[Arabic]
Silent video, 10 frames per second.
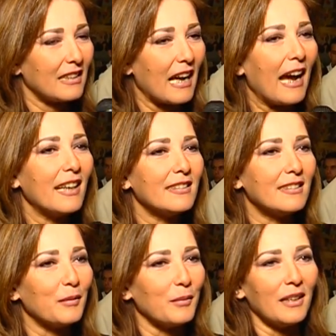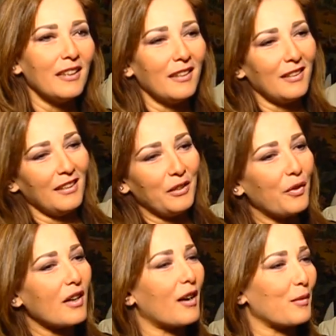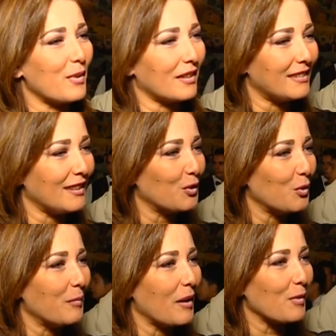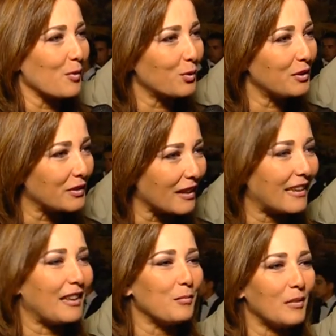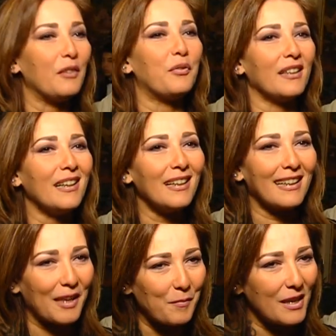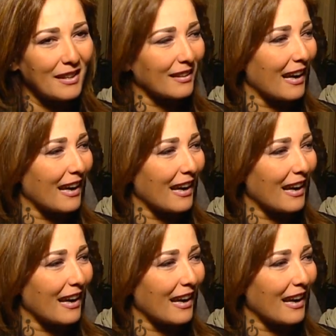حد ما يفكر مرتين انه يبقى موجود في تكريم الفنان الكبير